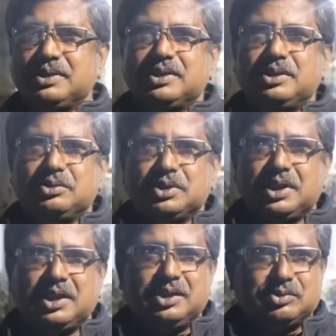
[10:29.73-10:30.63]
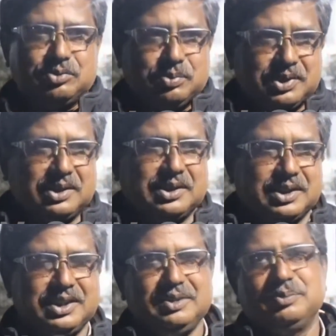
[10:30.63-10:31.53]
पेंशन योजना है इसको बदल
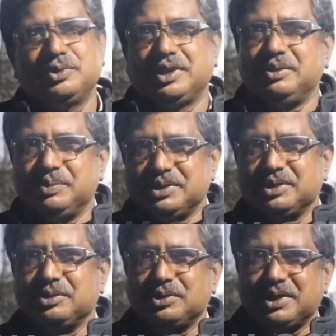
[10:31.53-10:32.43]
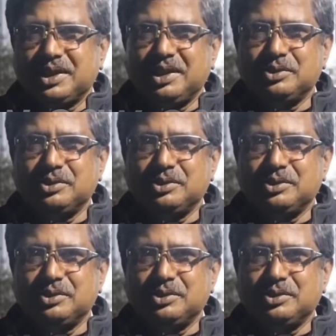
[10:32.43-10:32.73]
करके हम पुरानी पेंशन योजना